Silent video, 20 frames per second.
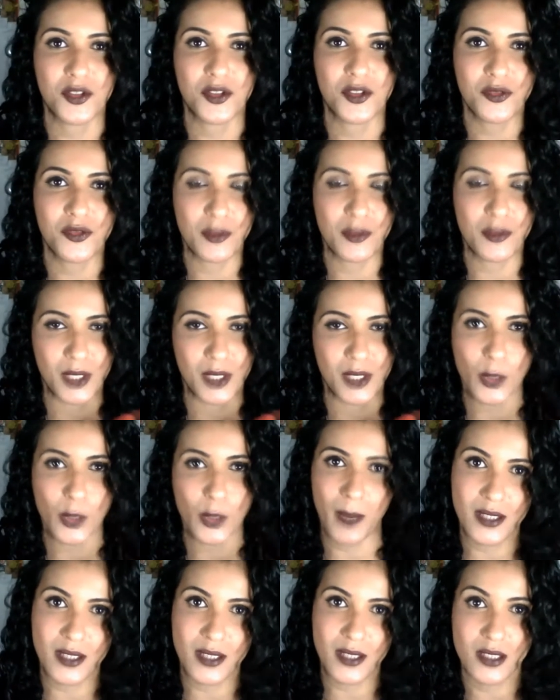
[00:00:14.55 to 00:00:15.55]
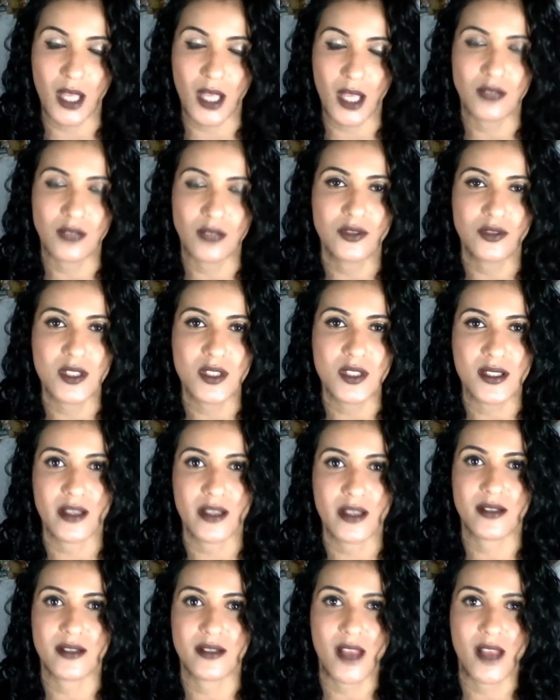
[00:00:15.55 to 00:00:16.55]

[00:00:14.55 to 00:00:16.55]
e eu vim para compartilhar com vocês.